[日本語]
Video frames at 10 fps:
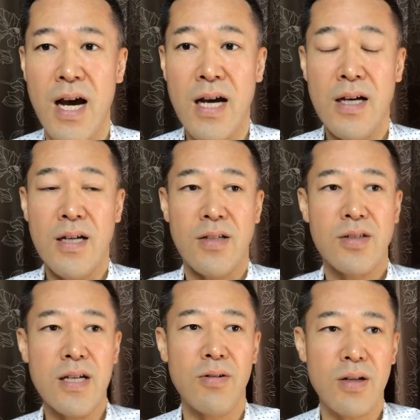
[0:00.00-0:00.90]
あ
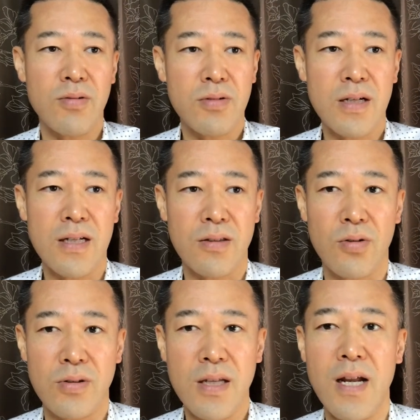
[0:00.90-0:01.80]
そや俺こっから
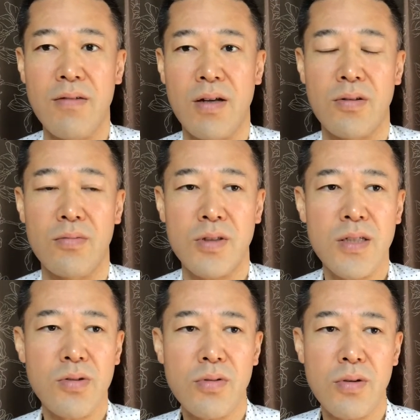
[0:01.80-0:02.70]
取ってないわと思っ
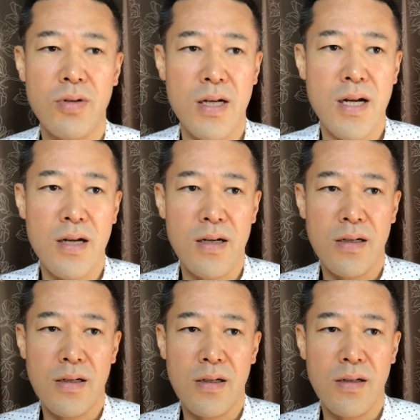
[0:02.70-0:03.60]
てそこでお金が
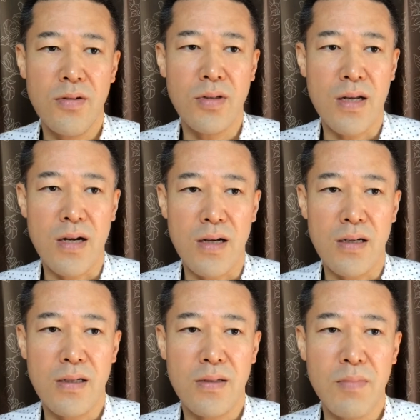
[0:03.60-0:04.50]
言うたら
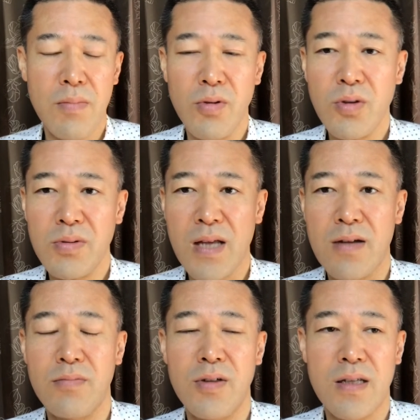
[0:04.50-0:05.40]
まあもともと
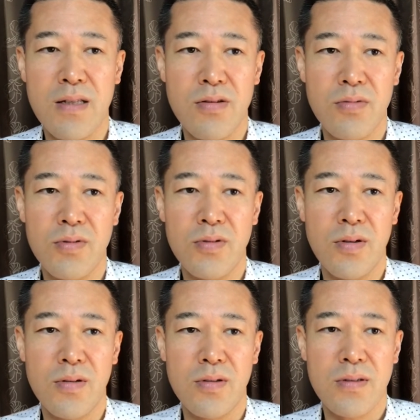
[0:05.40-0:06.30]
あるもんなんで自分
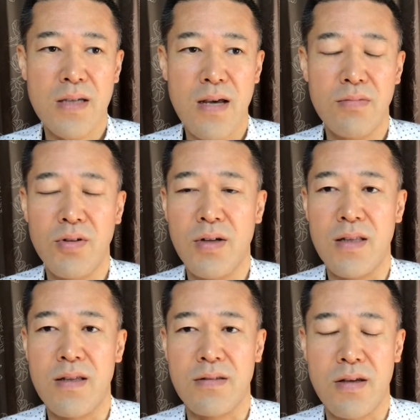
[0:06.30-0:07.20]
の使えるもんな
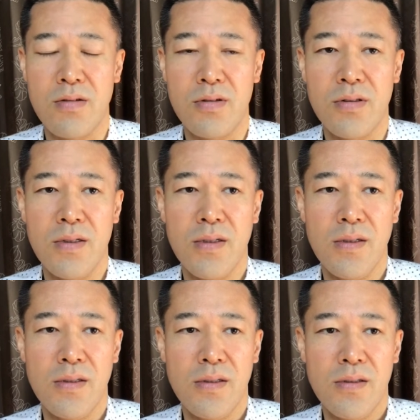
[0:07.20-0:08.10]
んですけど
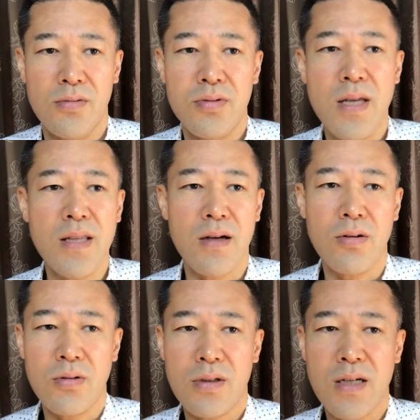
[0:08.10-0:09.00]
増えた
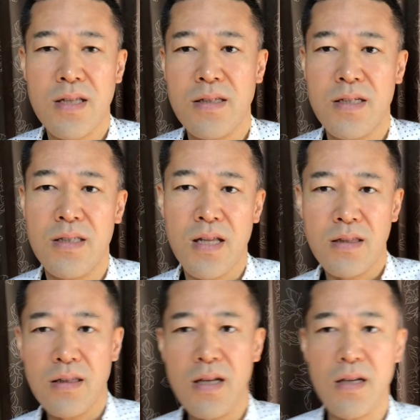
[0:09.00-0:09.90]
形になっ
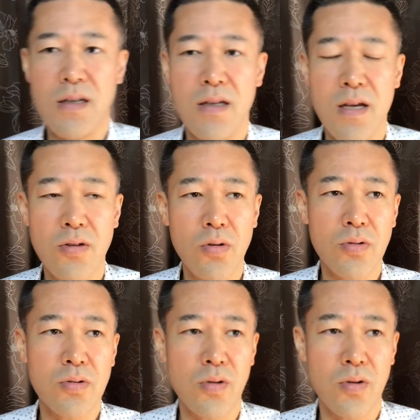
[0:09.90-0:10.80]
て結
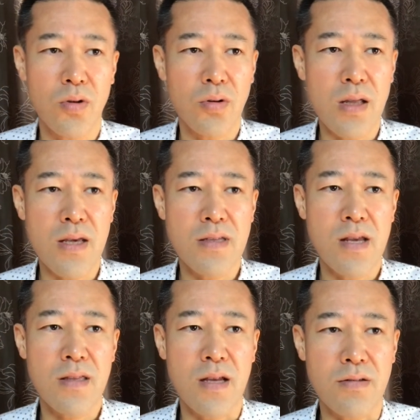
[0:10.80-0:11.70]
局その予定し
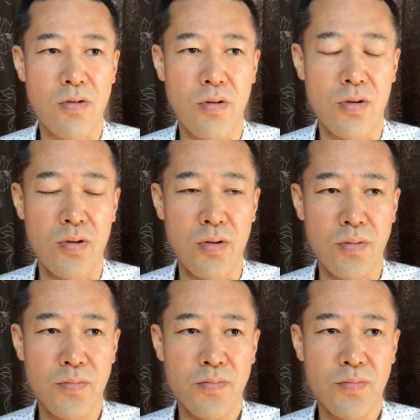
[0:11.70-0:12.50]
てたその